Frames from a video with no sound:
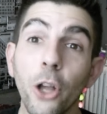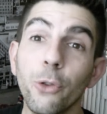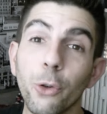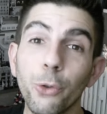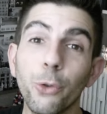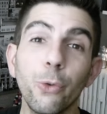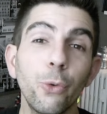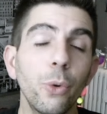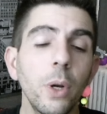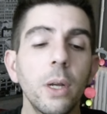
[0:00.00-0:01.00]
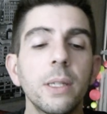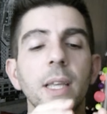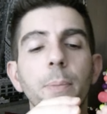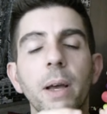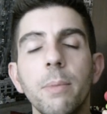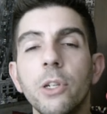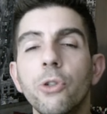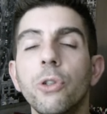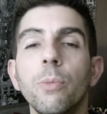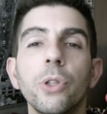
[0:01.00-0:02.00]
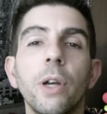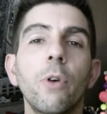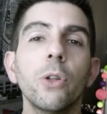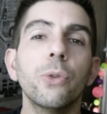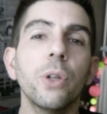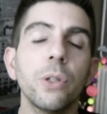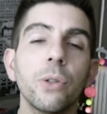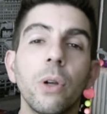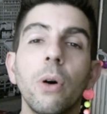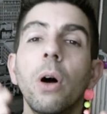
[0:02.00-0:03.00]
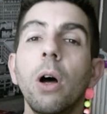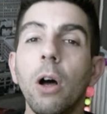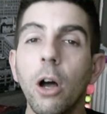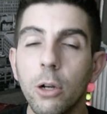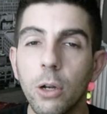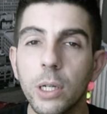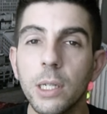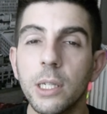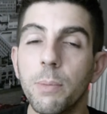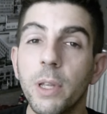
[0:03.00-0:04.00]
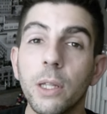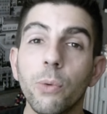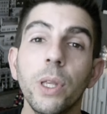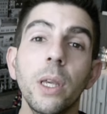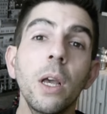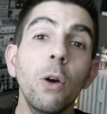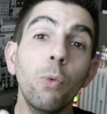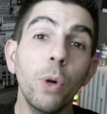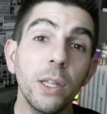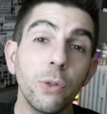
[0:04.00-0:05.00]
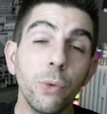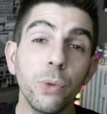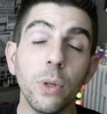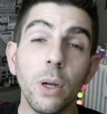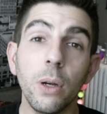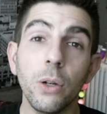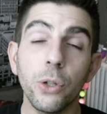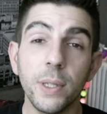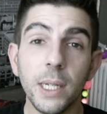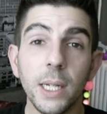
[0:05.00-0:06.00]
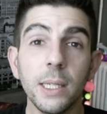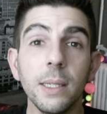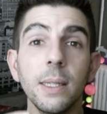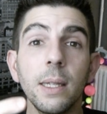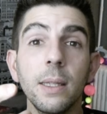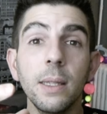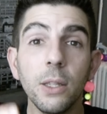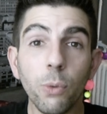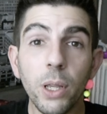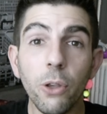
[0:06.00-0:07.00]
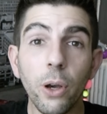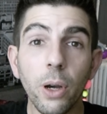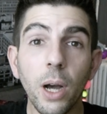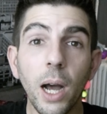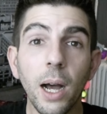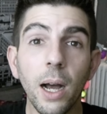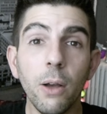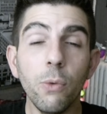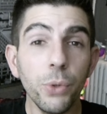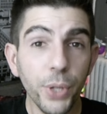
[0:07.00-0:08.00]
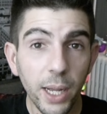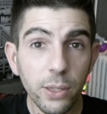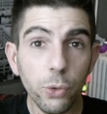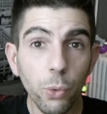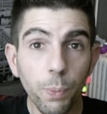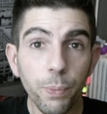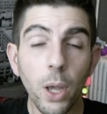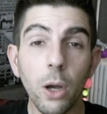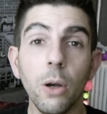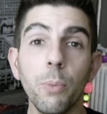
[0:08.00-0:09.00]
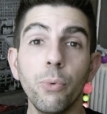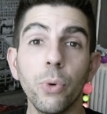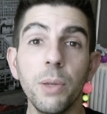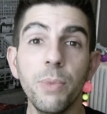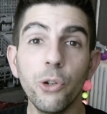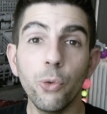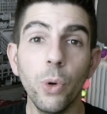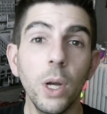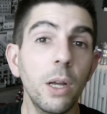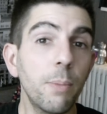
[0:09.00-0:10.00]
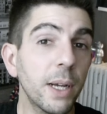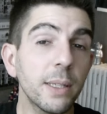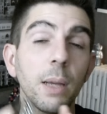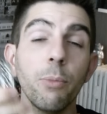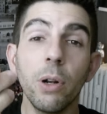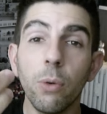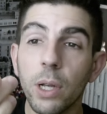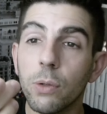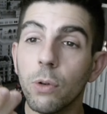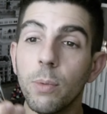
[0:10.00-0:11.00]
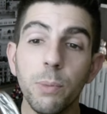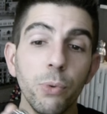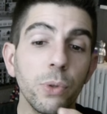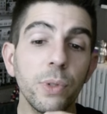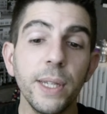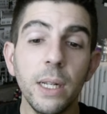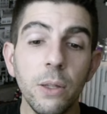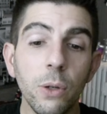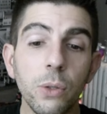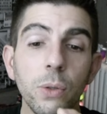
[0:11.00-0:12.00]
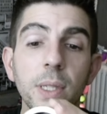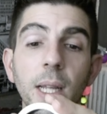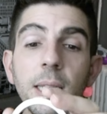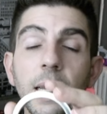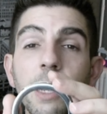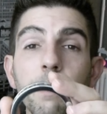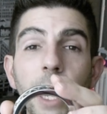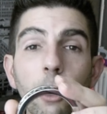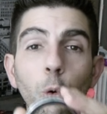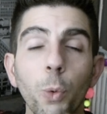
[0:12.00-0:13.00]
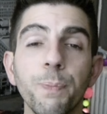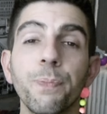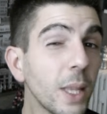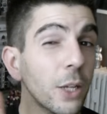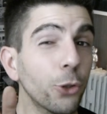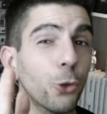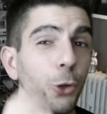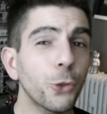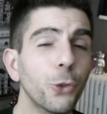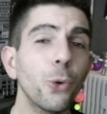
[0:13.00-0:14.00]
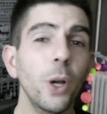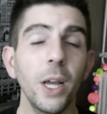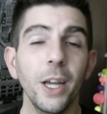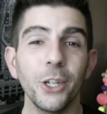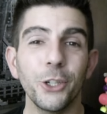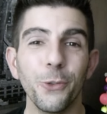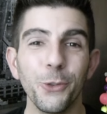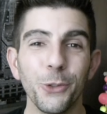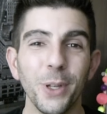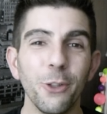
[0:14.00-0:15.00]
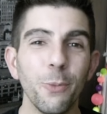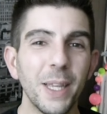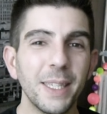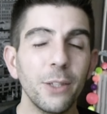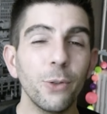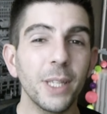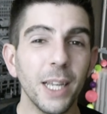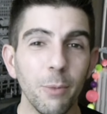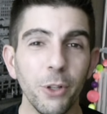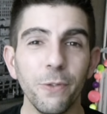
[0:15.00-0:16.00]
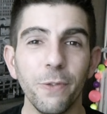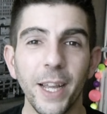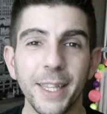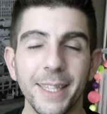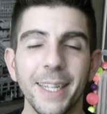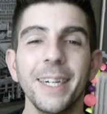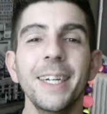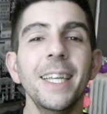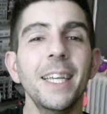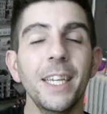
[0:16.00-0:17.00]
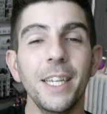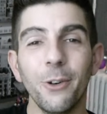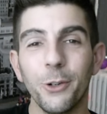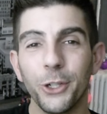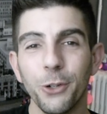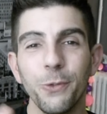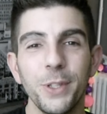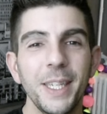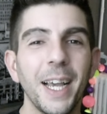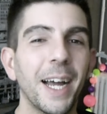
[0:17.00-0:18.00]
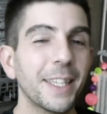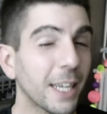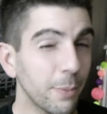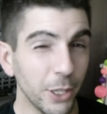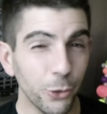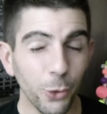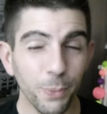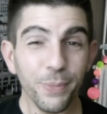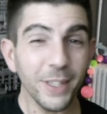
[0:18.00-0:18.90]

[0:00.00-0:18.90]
Donc du coup, ça permet justement d'avoir de temps en temps un cockring qui est bien nettoyé. Ou l'astuce, euh, je sais qu'il existe des nettoyeurs à ultrasons euh, pour les bijoux, ben, ça peut être l'occasion de le mettre puisque c'est de l'inox, donc ça ne craint pas l'eau. Sur ce, je vous souhaite de passer de très bonnes fêtes et je vous dis à très bientôt.